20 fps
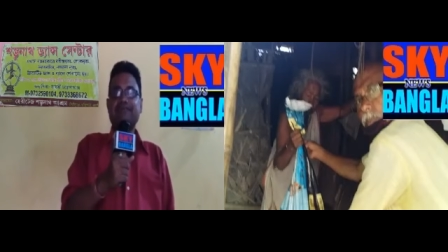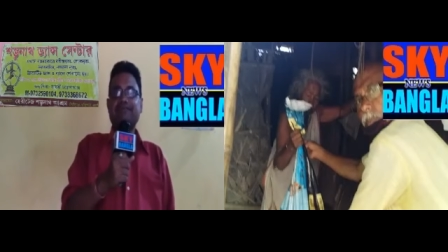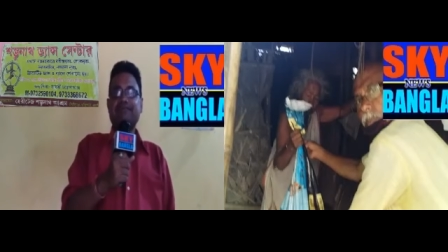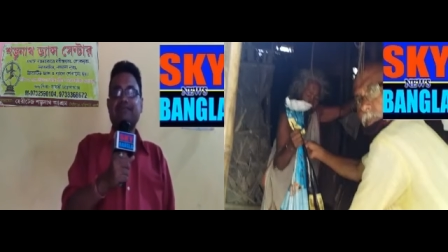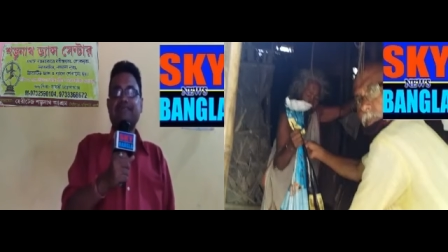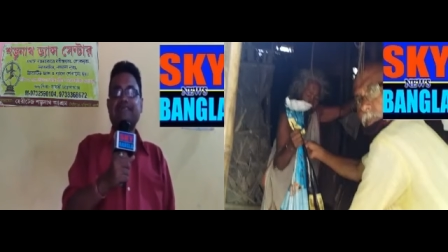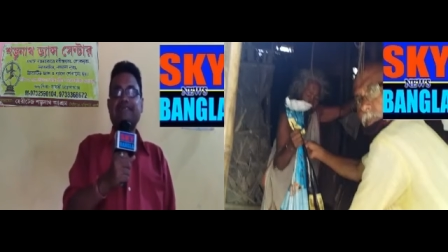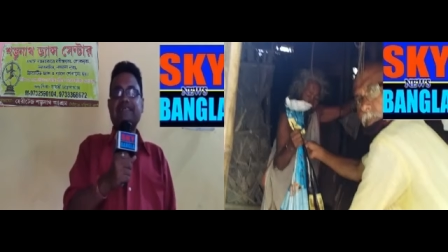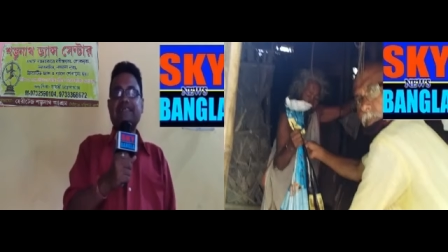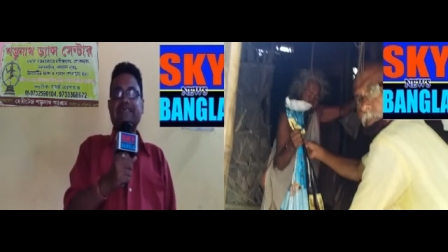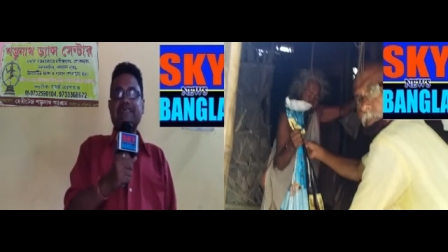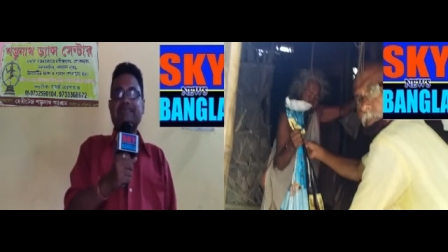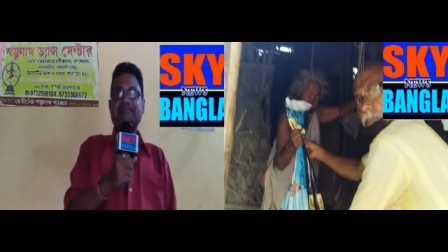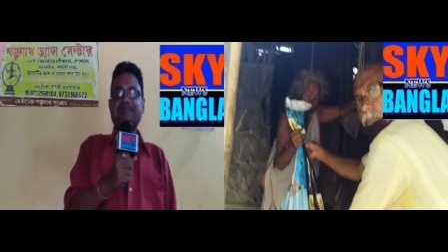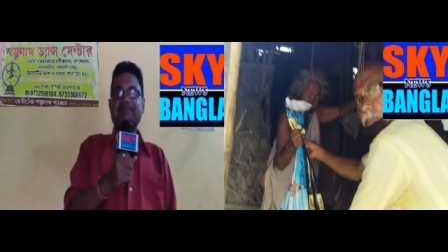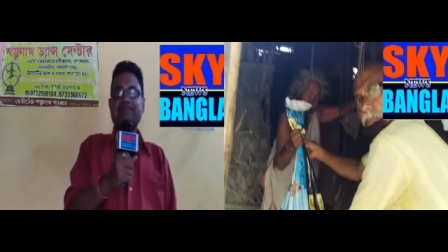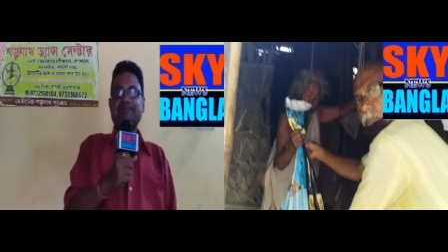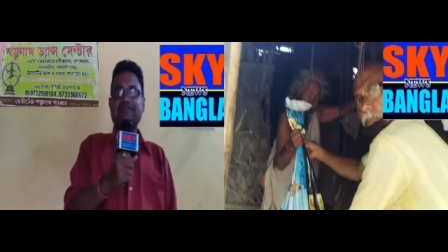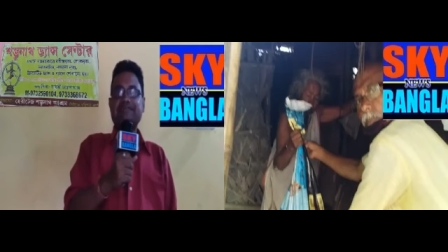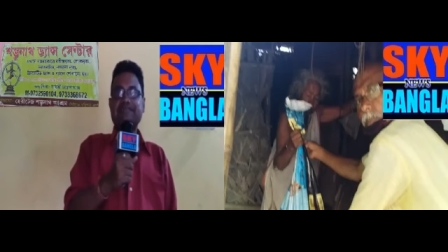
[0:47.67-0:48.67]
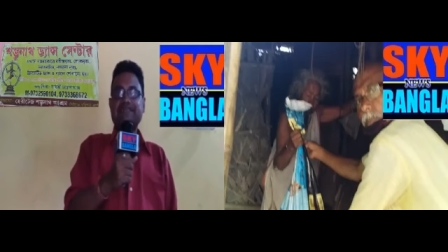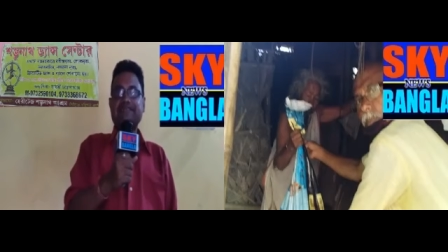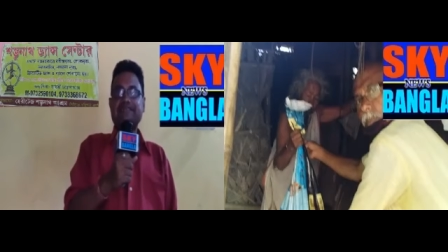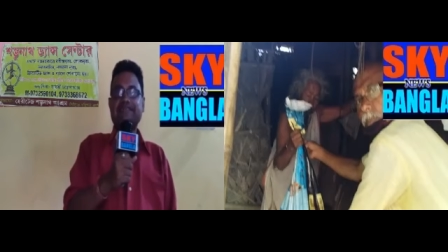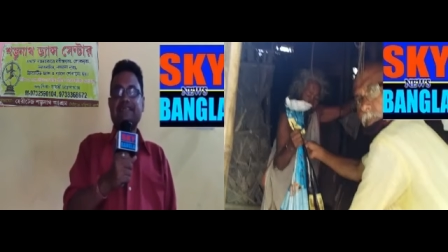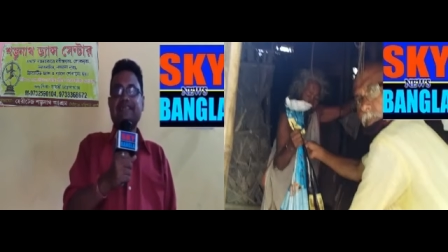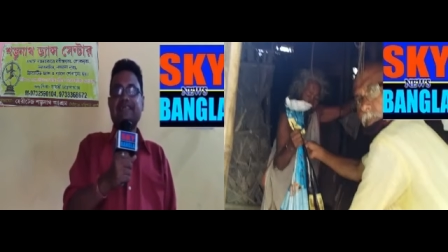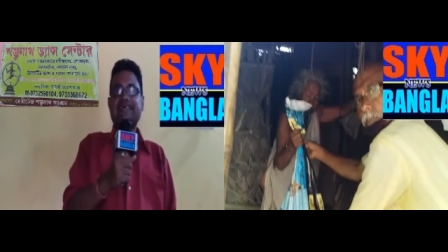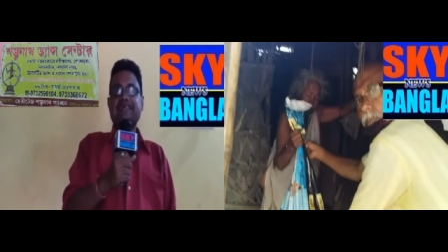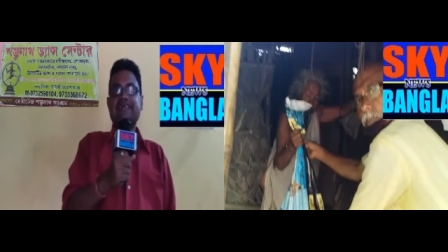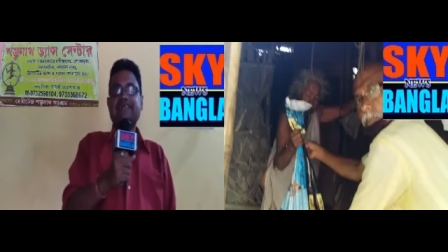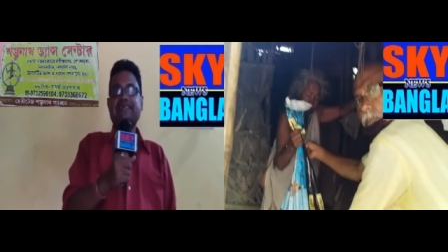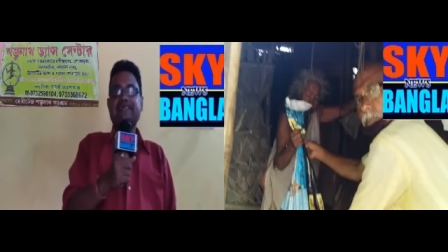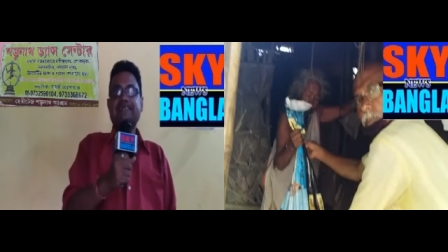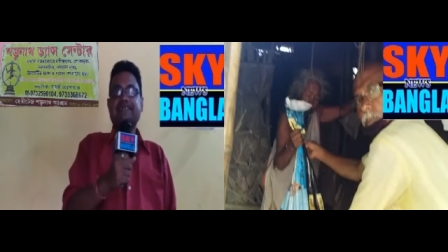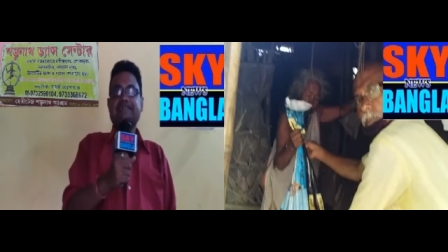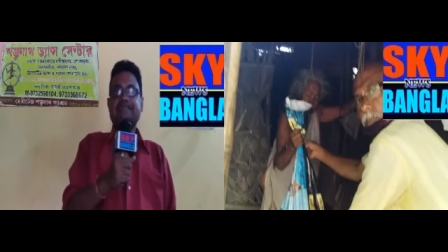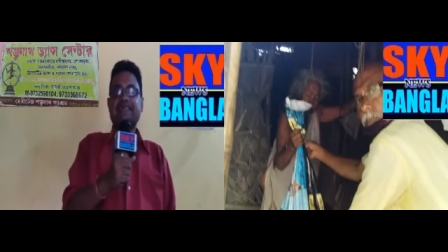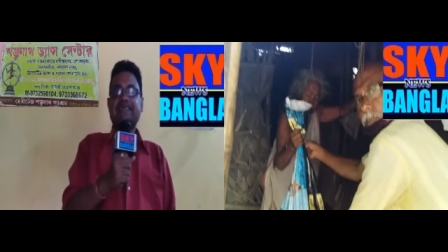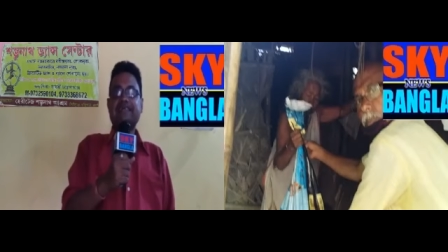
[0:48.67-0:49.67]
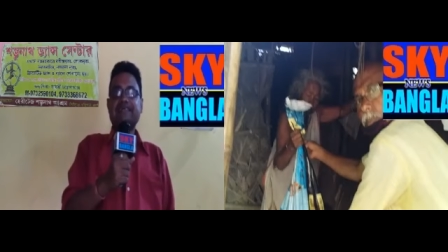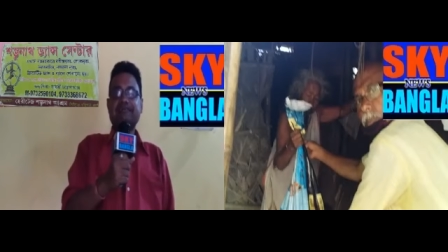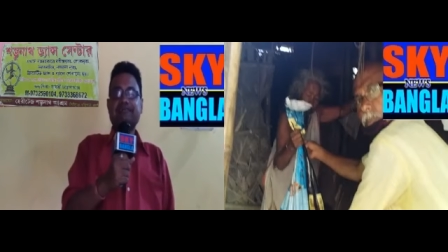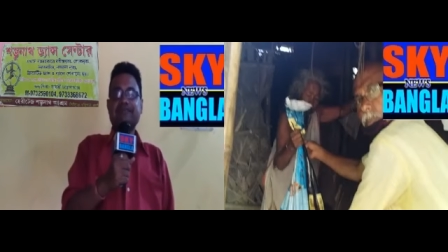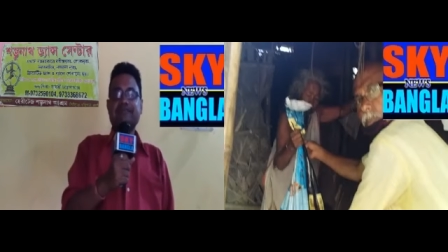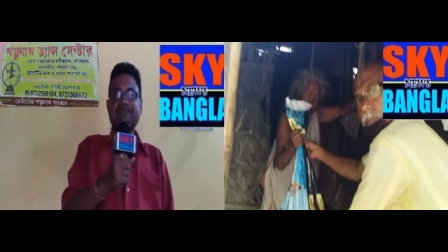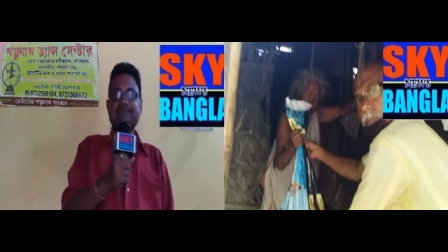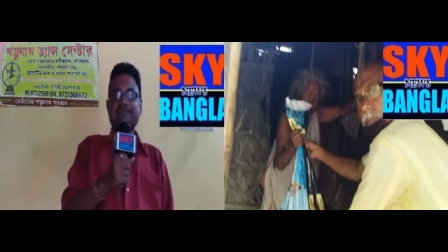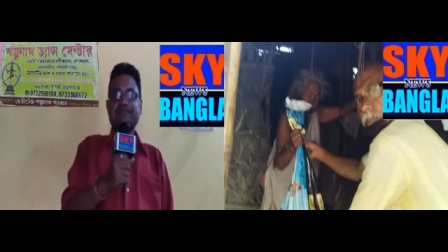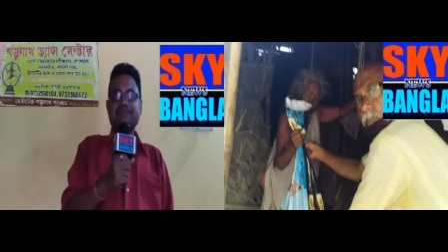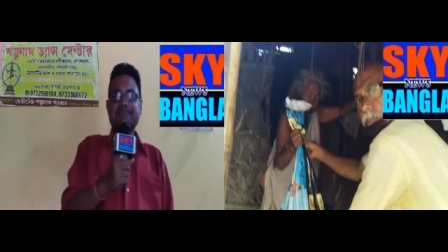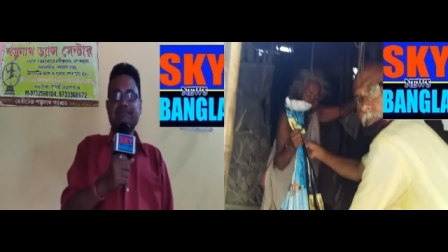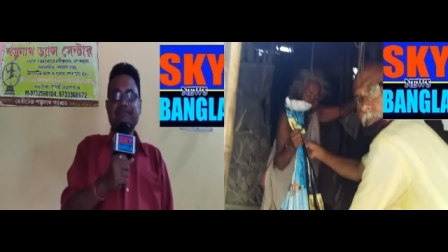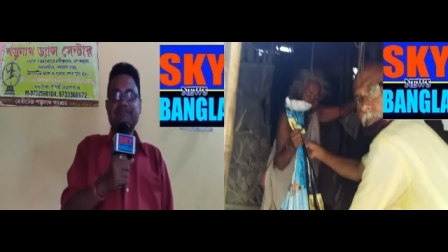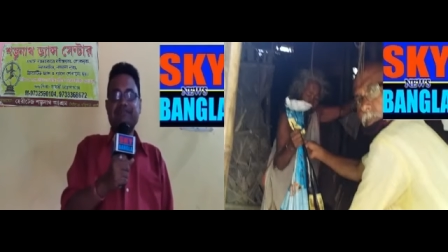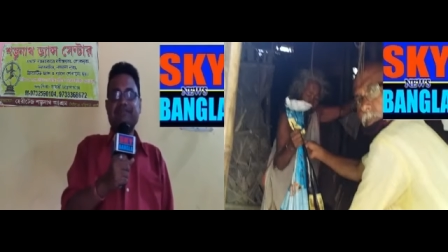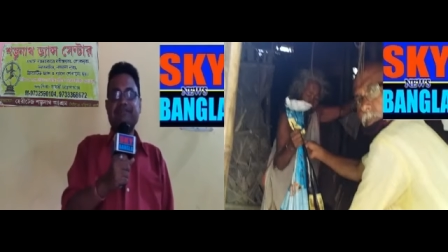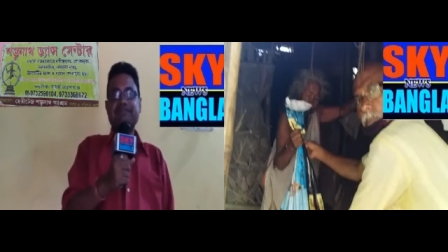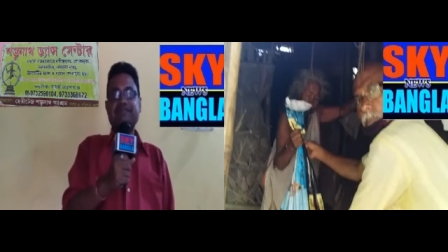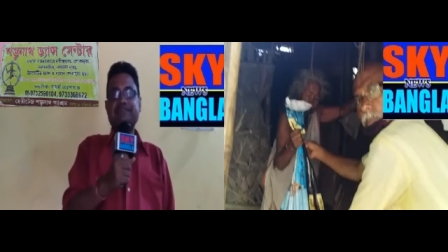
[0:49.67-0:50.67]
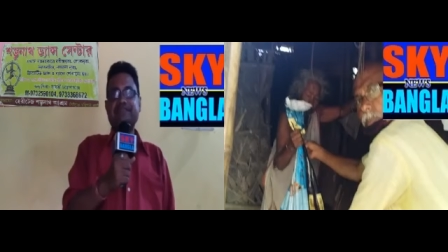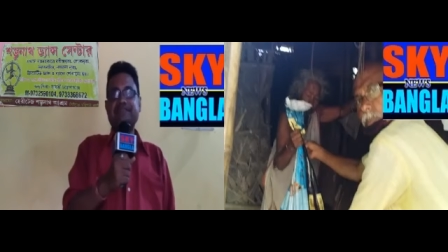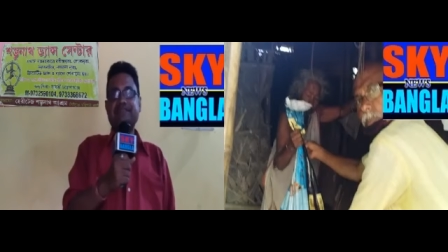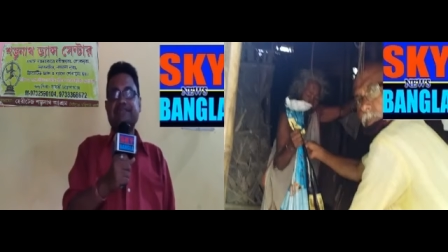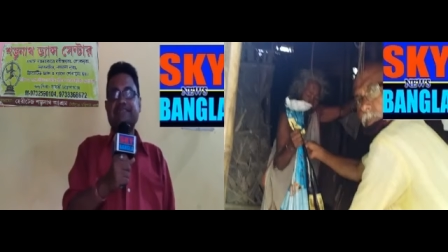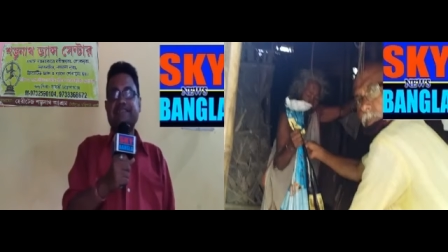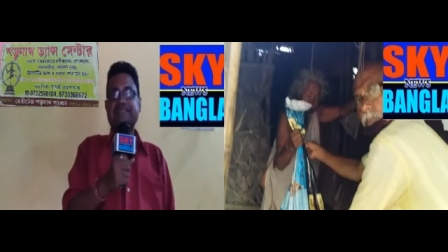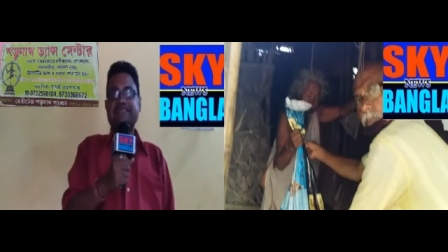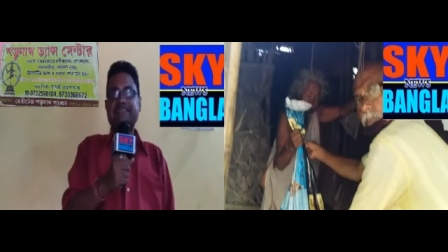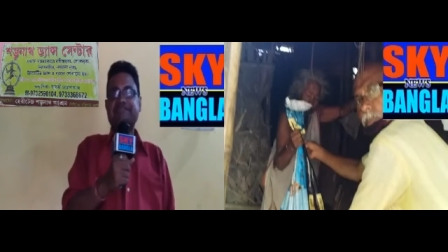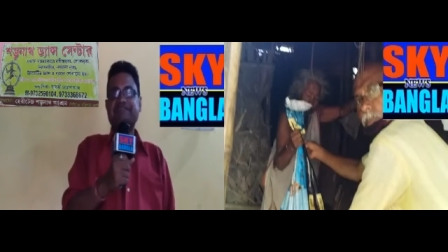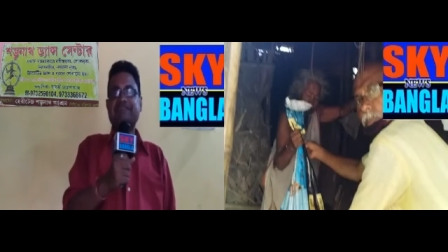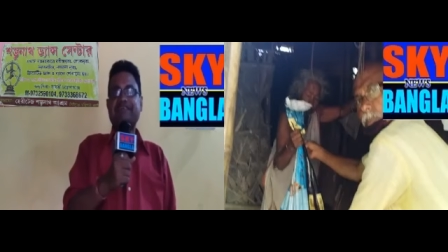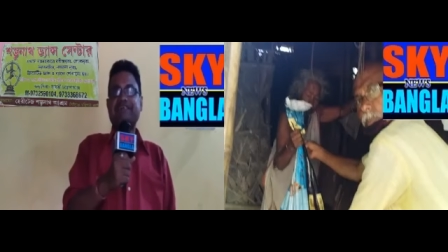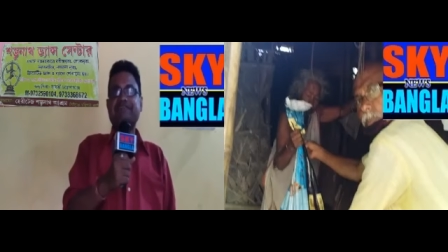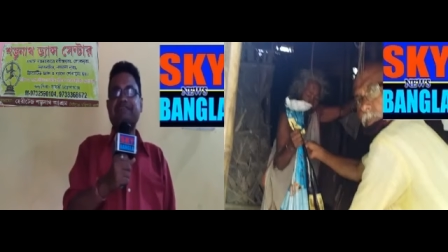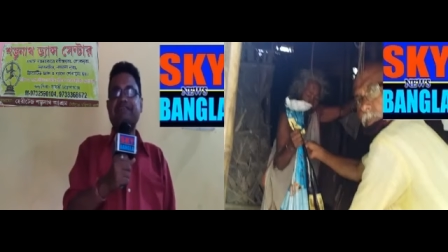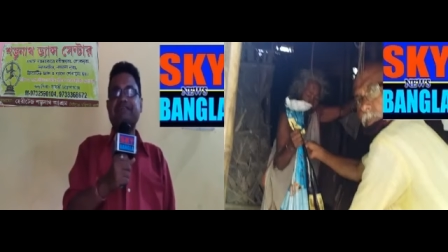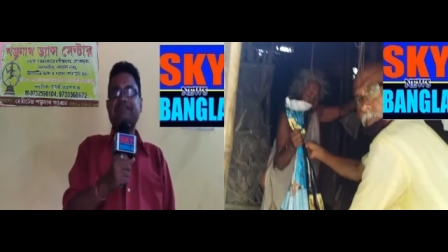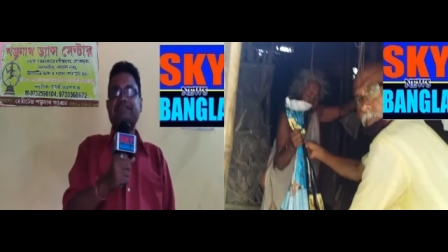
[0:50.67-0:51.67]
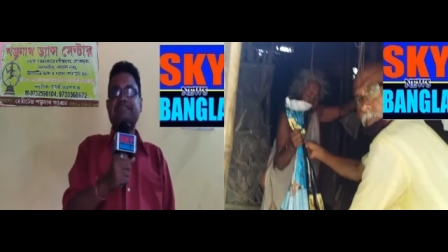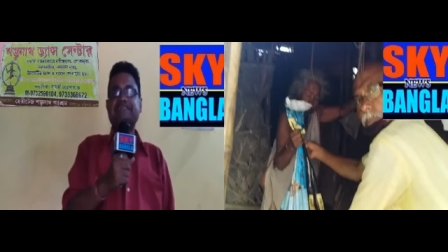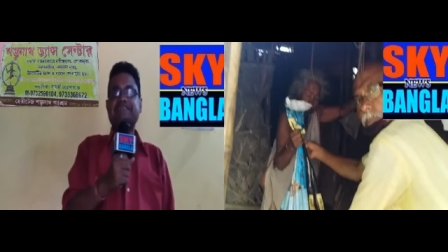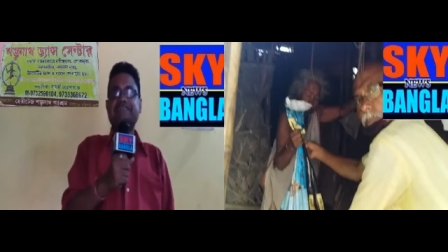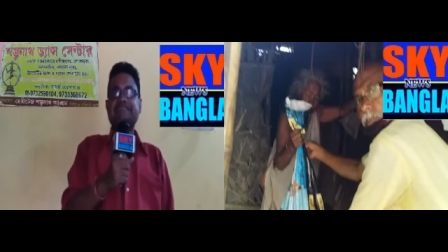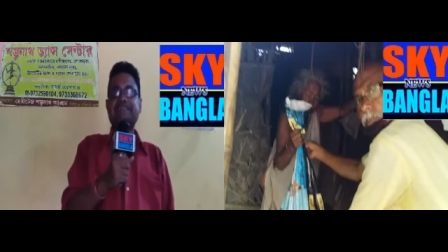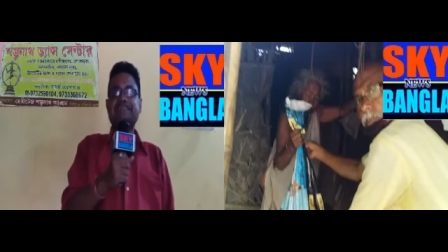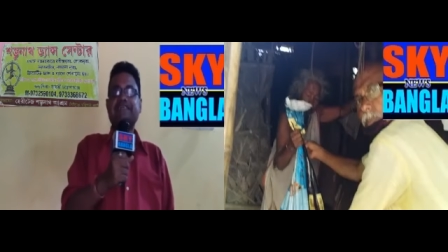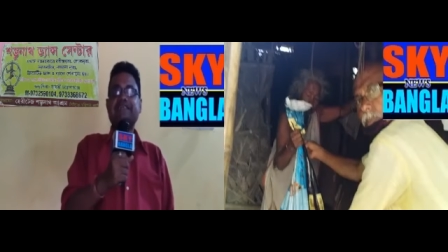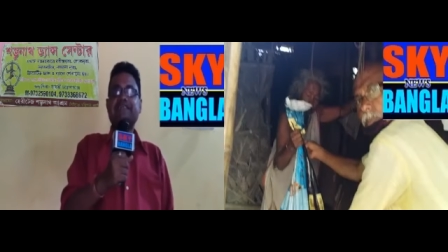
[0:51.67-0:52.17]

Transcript: পরীক্ষার ব্যবস্থা ছাড়া সারা বছর বিভিন্ন স্টেজ পারফরমেন্স